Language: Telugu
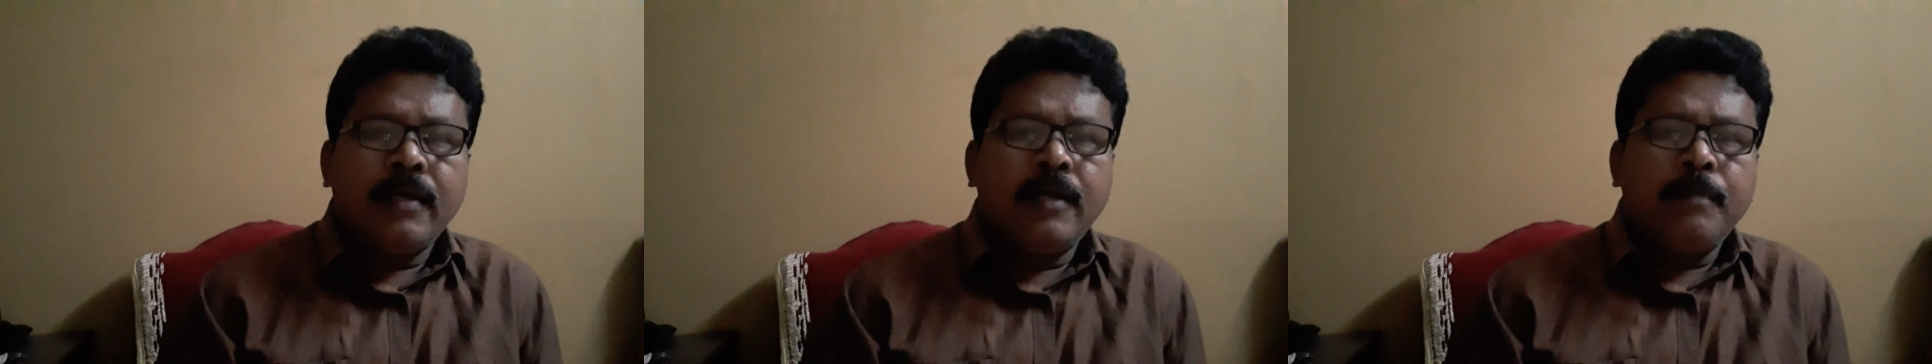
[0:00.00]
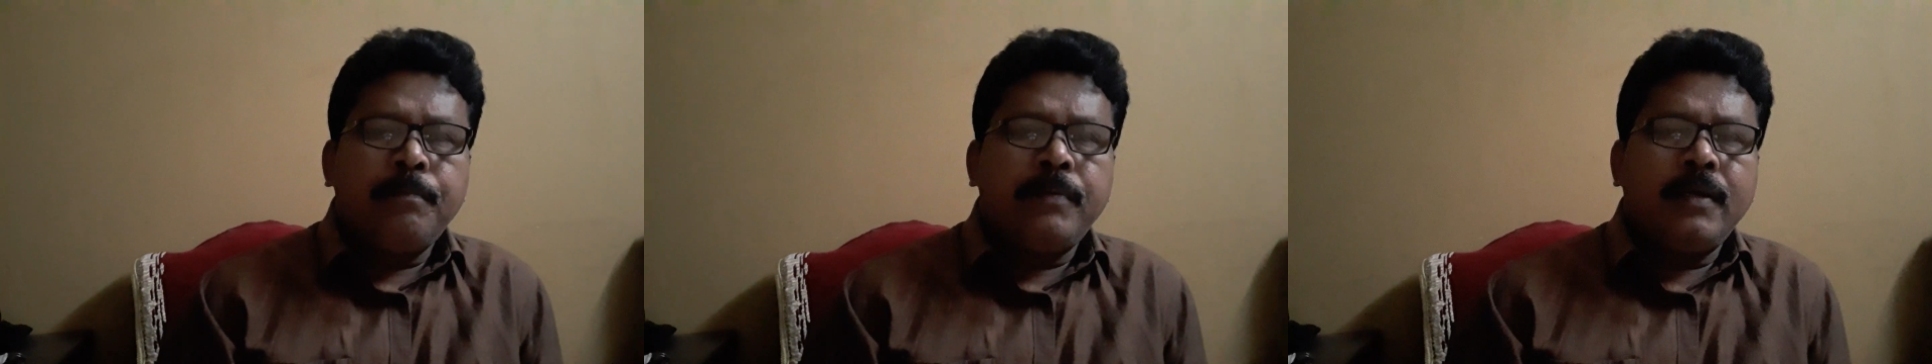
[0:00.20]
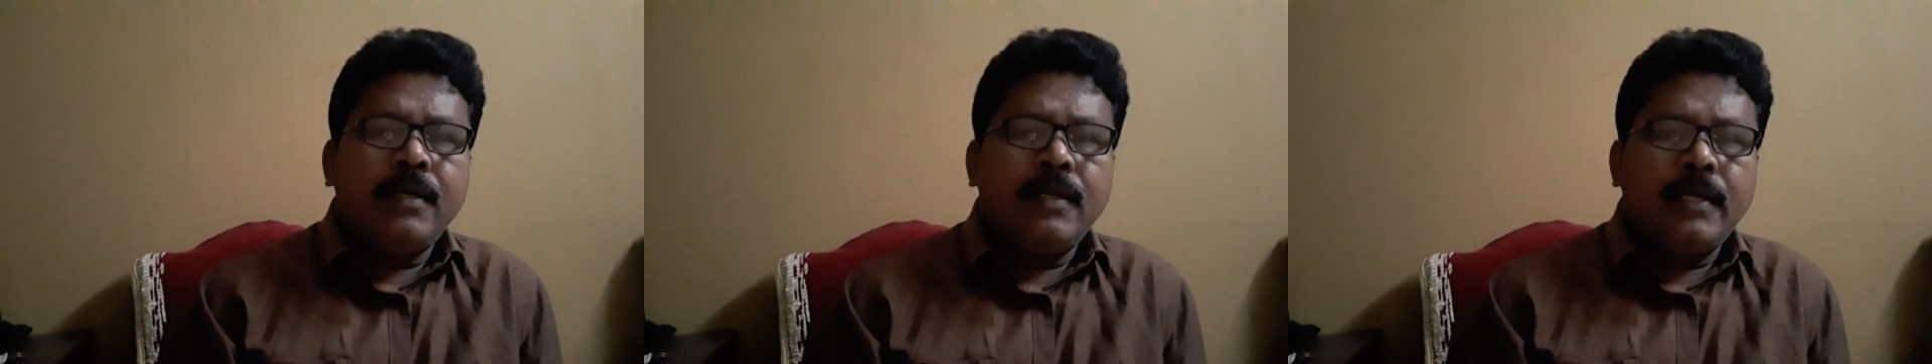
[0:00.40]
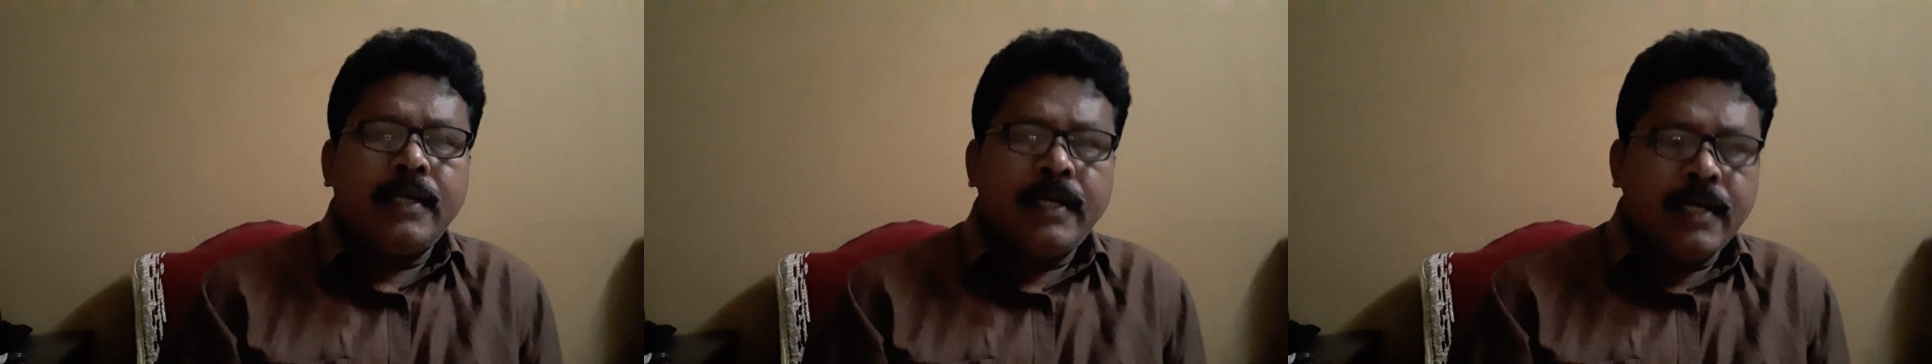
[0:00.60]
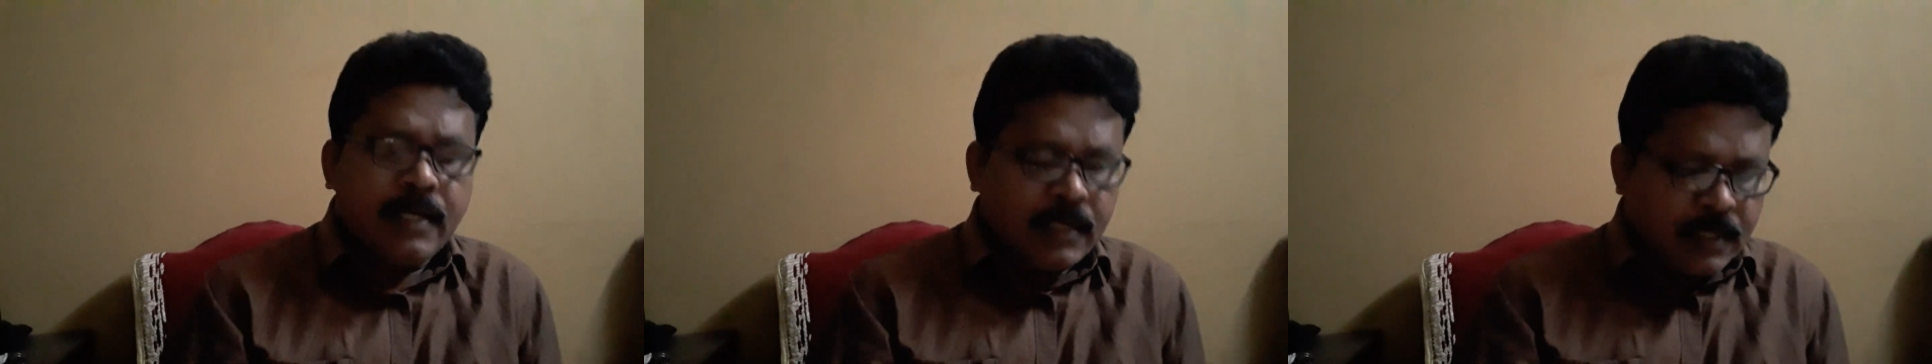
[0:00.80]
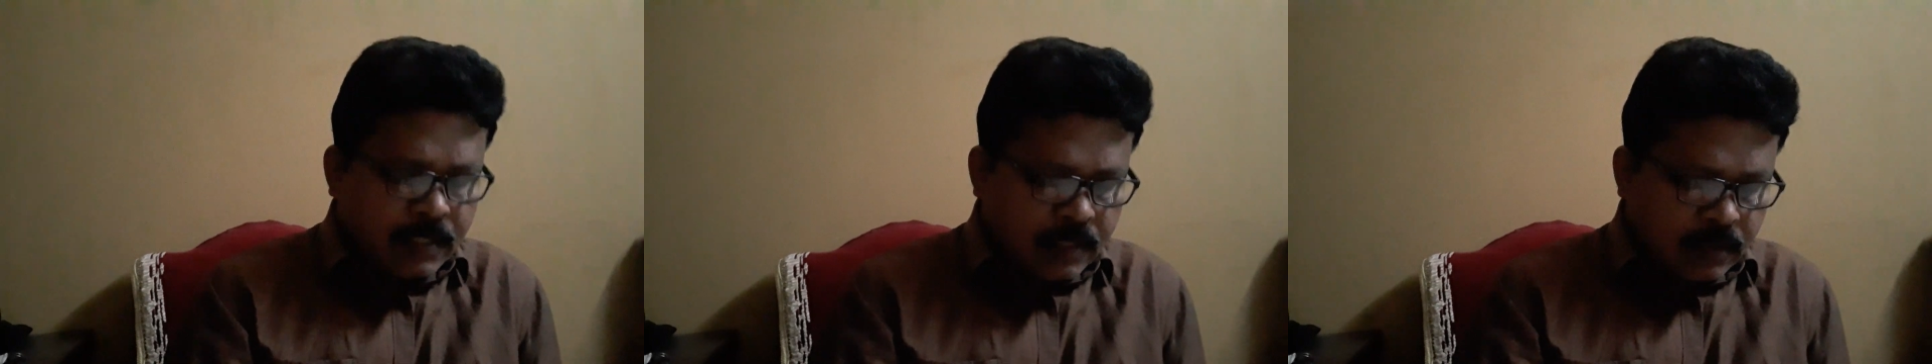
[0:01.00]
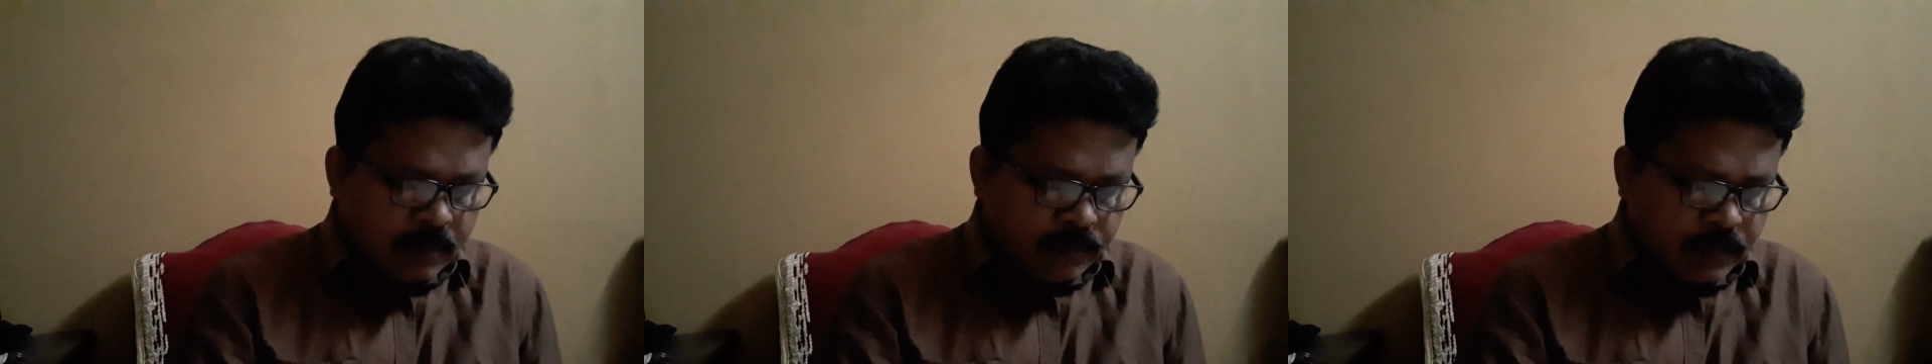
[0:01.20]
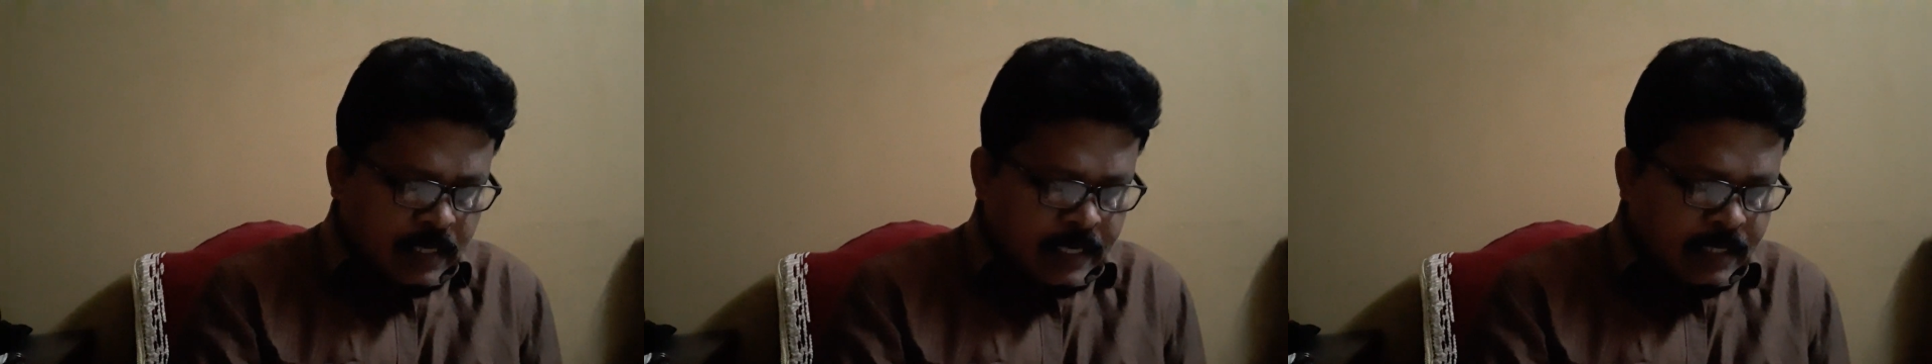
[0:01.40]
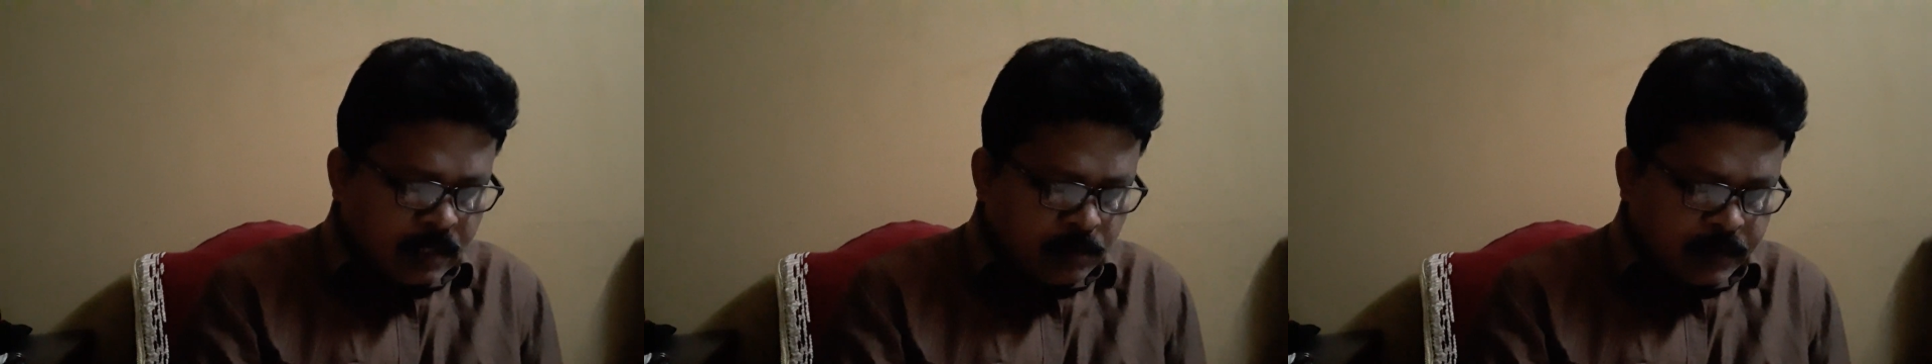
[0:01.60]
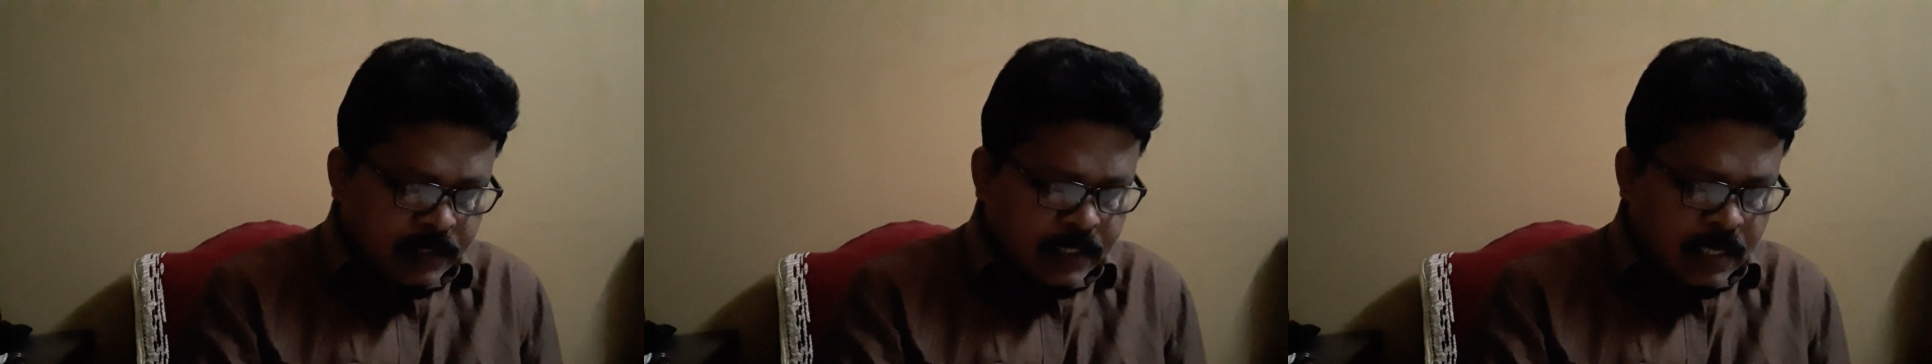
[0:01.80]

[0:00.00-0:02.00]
ఏపీ ఇంటర్ అకాడమిక్